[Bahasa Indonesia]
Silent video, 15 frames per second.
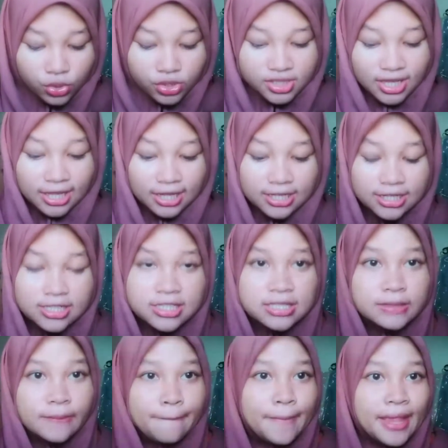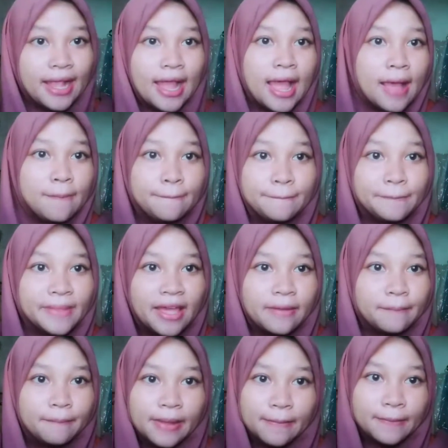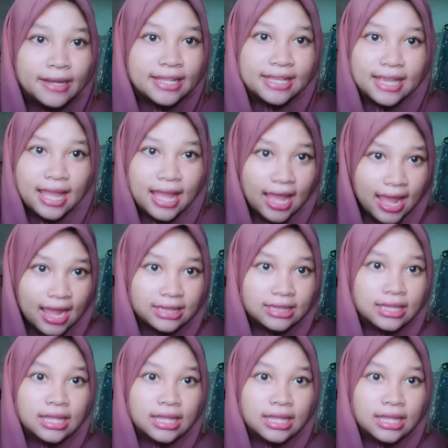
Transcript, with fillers: challenge make up tanpa melihat.